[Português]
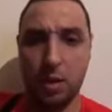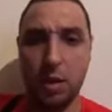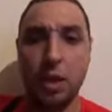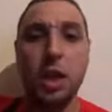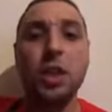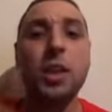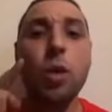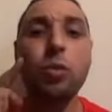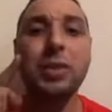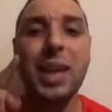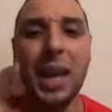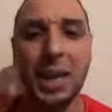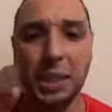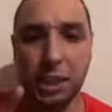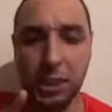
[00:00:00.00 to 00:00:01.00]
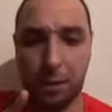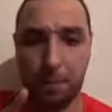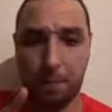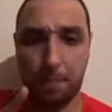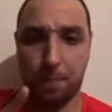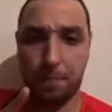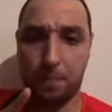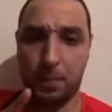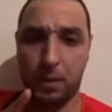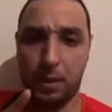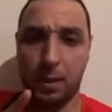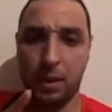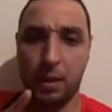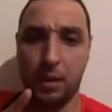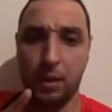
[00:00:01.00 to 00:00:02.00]
que não deixa
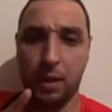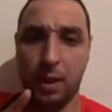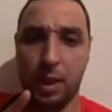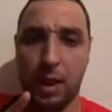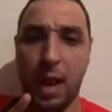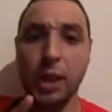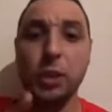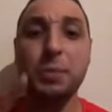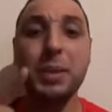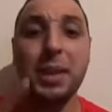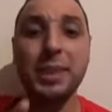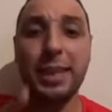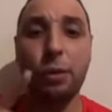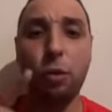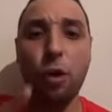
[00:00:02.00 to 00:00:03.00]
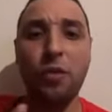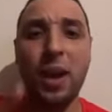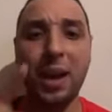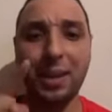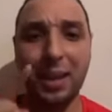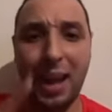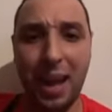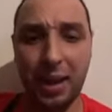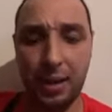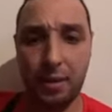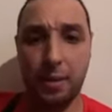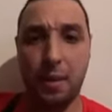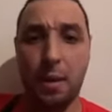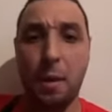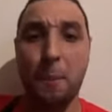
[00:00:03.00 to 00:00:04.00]
as minas se acovardarem
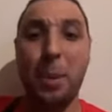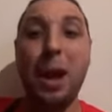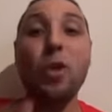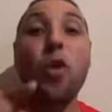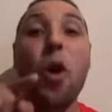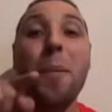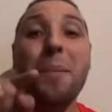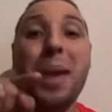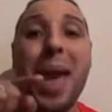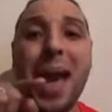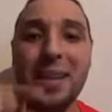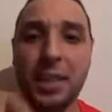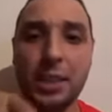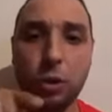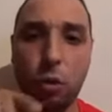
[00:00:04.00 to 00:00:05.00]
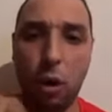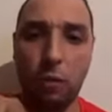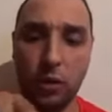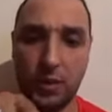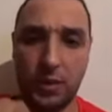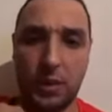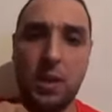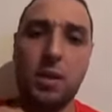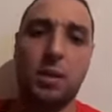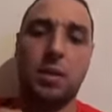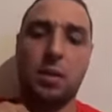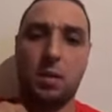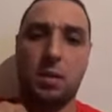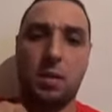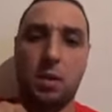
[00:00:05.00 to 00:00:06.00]
para comédias igual você,
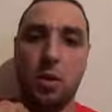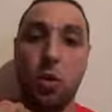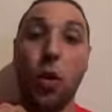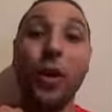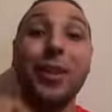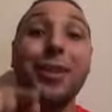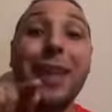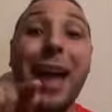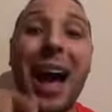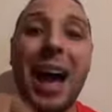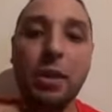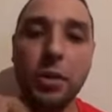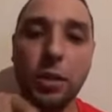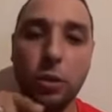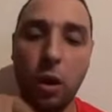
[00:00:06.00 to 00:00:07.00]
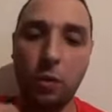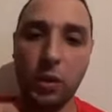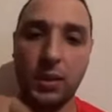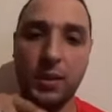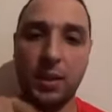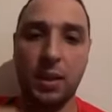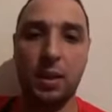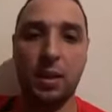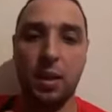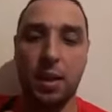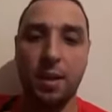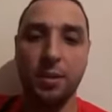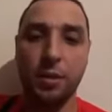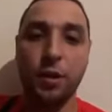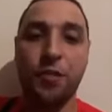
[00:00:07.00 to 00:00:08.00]
otários igual você,
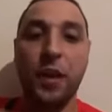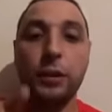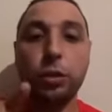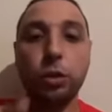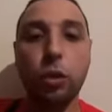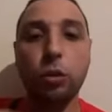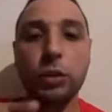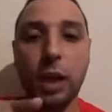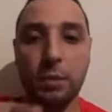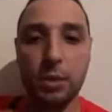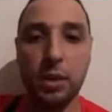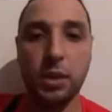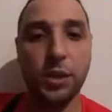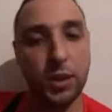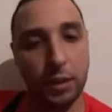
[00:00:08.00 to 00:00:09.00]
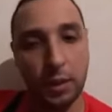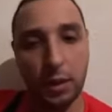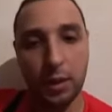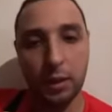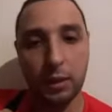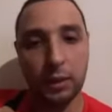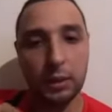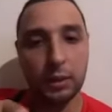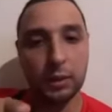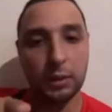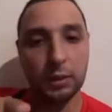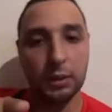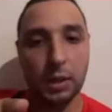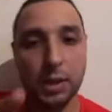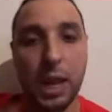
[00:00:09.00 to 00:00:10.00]
que faz o jogo da mídia.
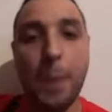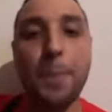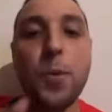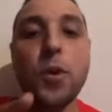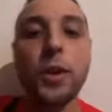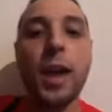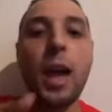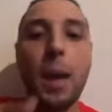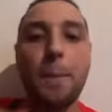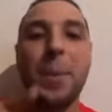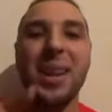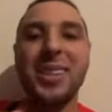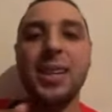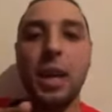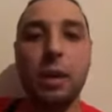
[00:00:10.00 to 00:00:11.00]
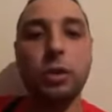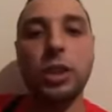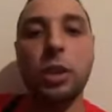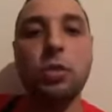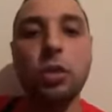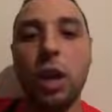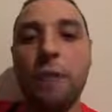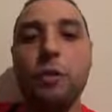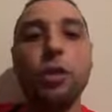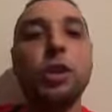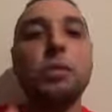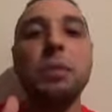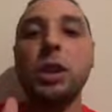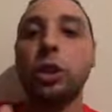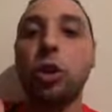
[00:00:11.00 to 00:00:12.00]
Sabe por quê, rapaziada? Você nunca viu o
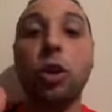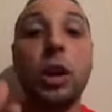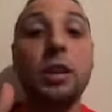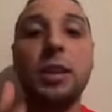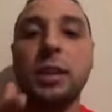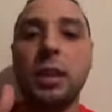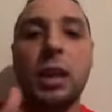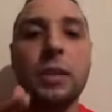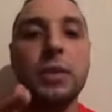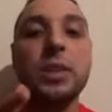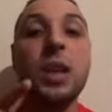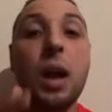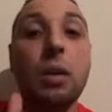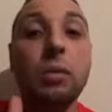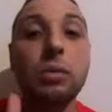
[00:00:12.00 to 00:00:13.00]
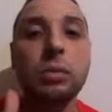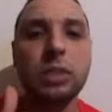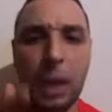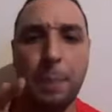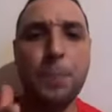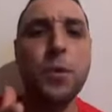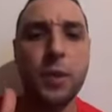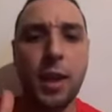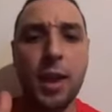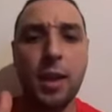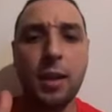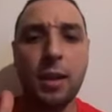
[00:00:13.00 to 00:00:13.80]
Smith tocando na televisão? Sabe por quê?